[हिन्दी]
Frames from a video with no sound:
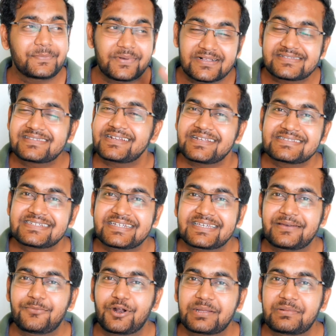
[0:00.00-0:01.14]
पल्सर हिस्ट्री
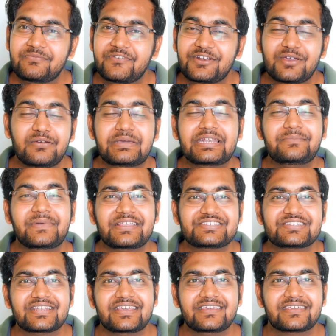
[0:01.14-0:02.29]
के मोटोबिम वीडियो में मैंने
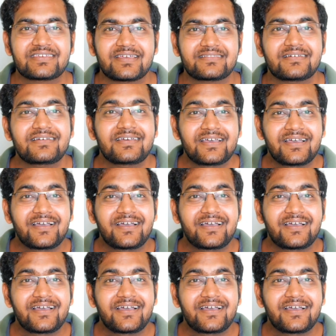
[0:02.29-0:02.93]
मेंशन नहीं किया था